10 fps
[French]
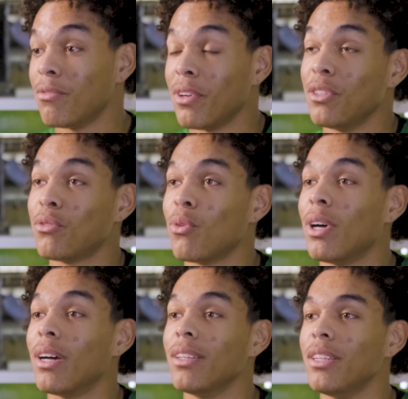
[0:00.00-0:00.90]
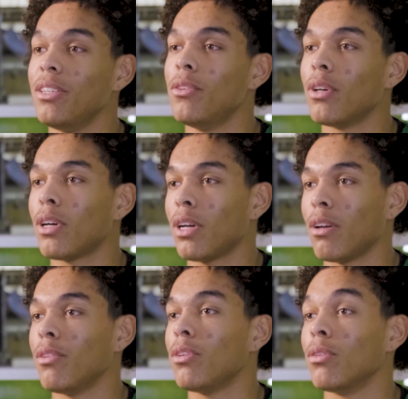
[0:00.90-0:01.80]
fallait que je sois un des leaders
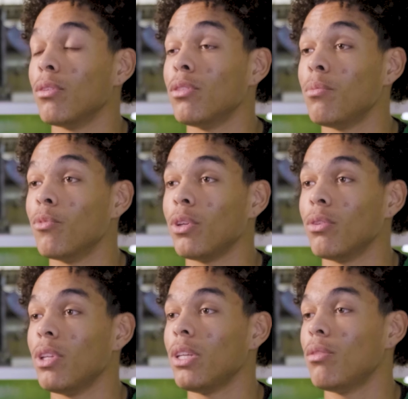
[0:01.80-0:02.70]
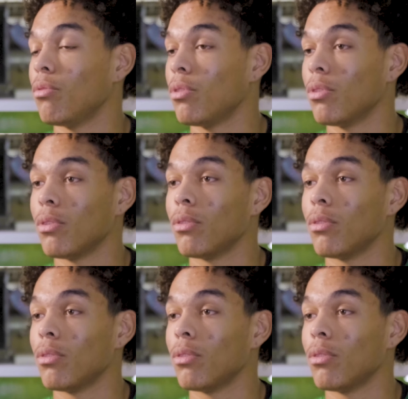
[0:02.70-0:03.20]
avec Simon et René, donc